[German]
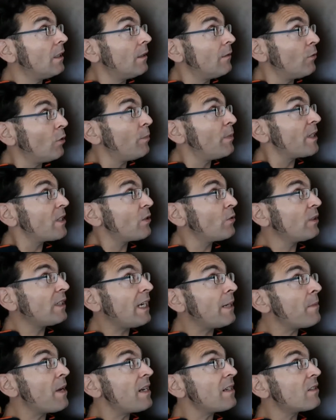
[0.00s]
Wo bist du
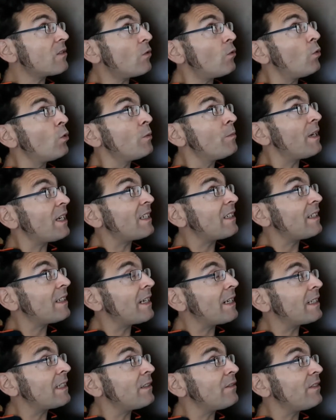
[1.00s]
jemals
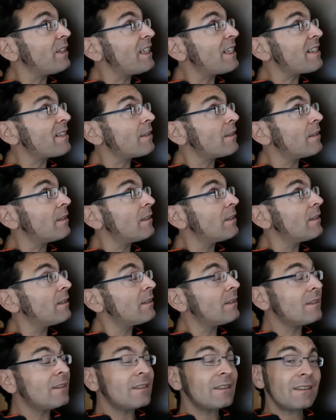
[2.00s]
ohnmächtiger gewesen
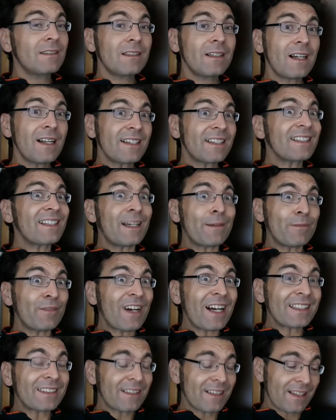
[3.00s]
als in einem
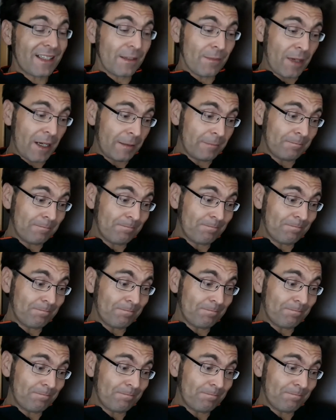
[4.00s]
Wartezimmer?